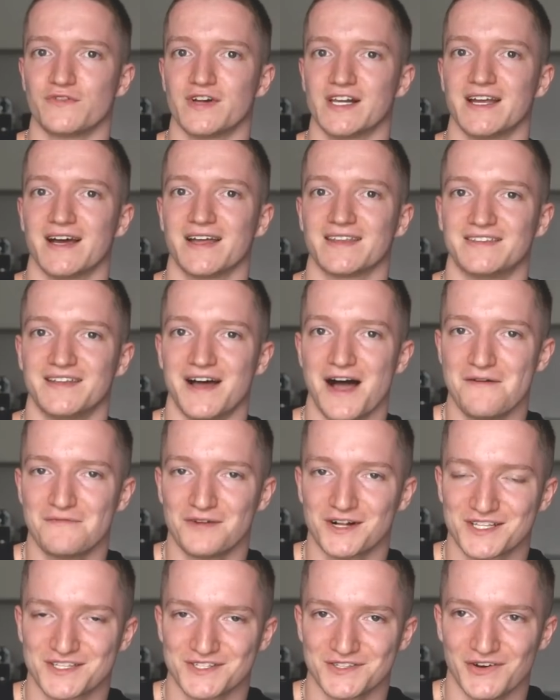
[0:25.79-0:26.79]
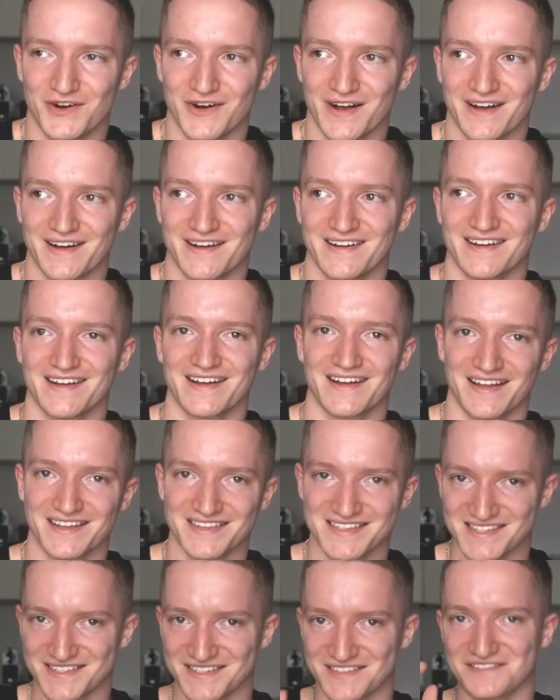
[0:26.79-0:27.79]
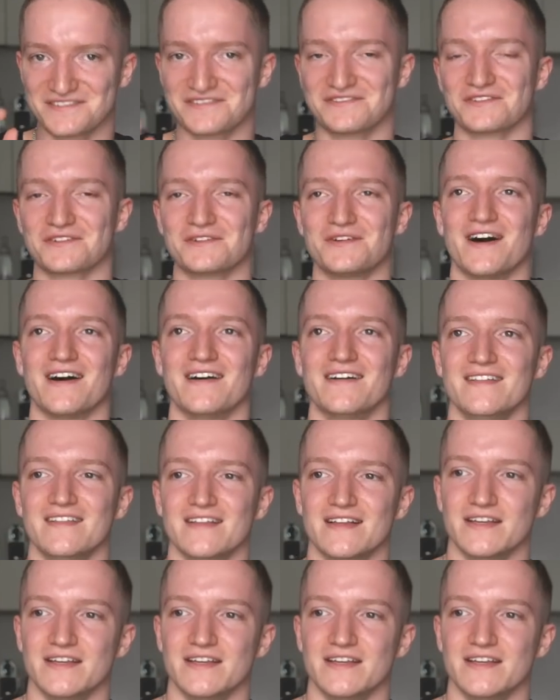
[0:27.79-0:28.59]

weil der hat damals noch, ganz äh, früher,